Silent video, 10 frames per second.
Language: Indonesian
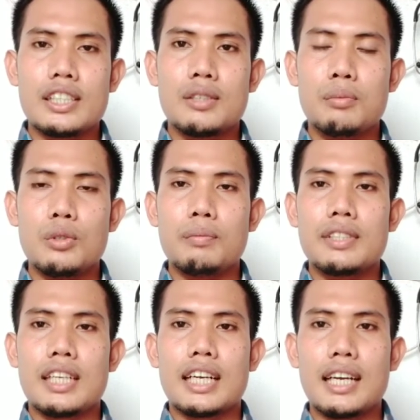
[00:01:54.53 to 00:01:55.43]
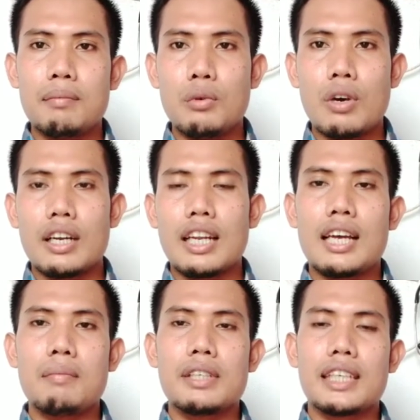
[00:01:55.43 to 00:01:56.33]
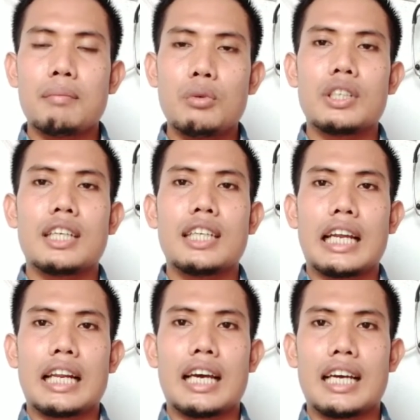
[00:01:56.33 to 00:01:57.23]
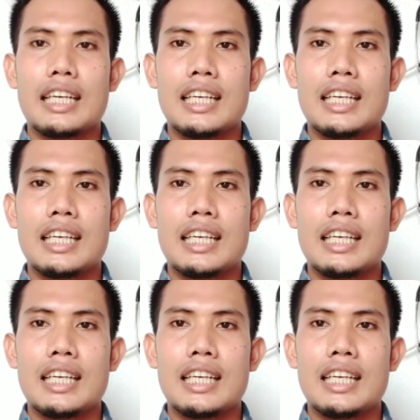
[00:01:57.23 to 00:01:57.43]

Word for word: tersebut misalkan berwarna bercampur dengan darah.